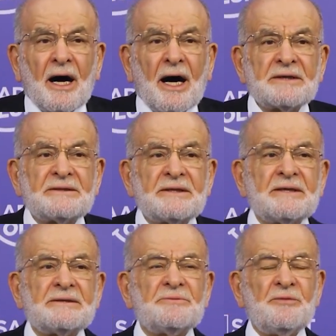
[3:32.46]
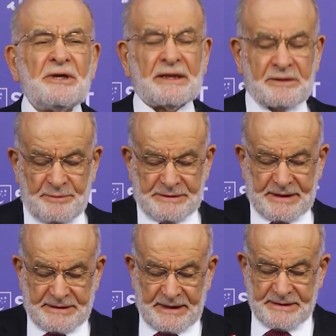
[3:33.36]
aziz
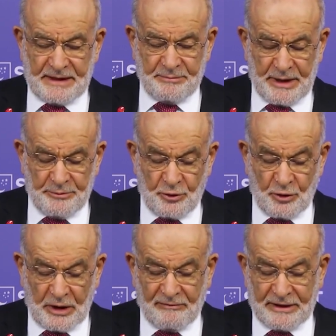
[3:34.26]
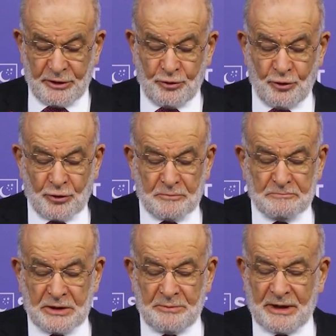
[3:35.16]
milletimize seslenmeyi bir görev addediyorum.
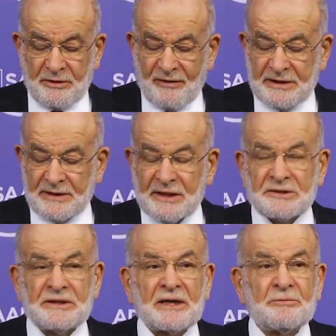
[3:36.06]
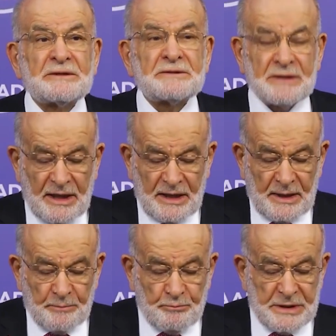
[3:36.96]
Kıymetli vatandaşlarımız,
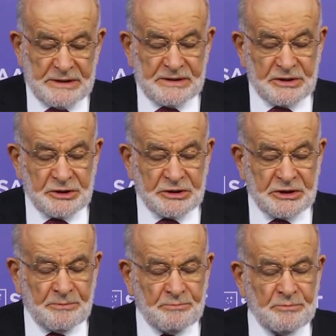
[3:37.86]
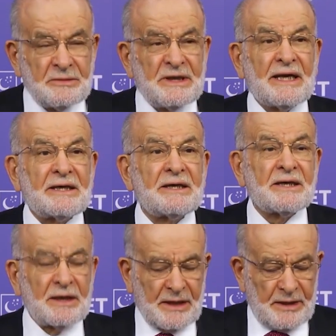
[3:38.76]
biz şimdilik
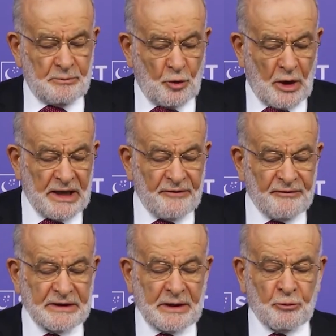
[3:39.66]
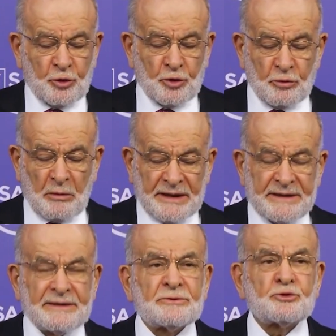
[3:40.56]
muhalefette
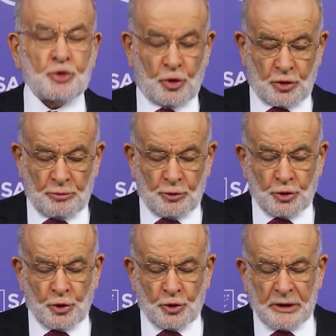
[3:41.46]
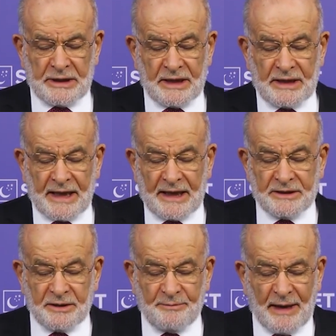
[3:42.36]
bulunmanın sorumluluğunu yerine
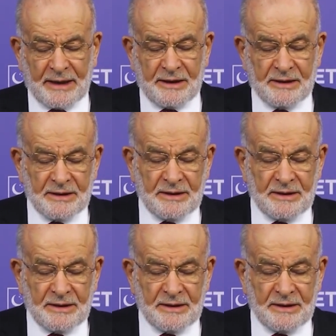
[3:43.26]
getirmek